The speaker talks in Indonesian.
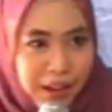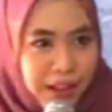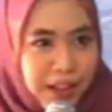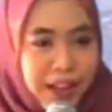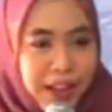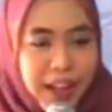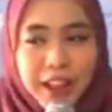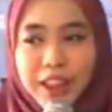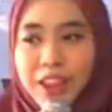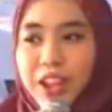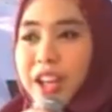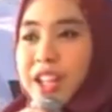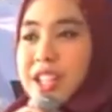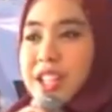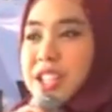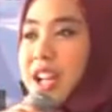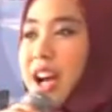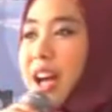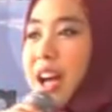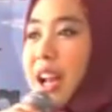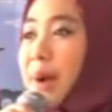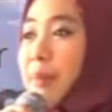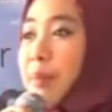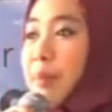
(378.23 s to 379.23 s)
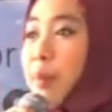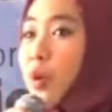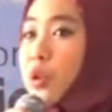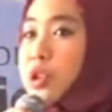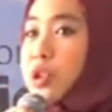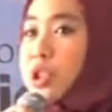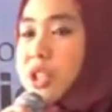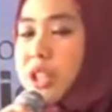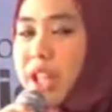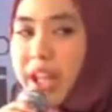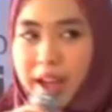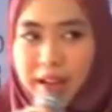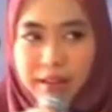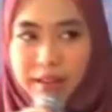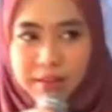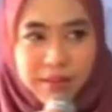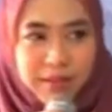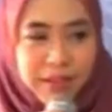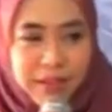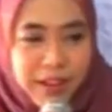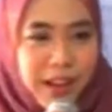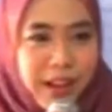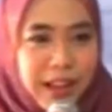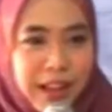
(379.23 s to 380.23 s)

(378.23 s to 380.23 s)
Dikit-dikit sekarang posting.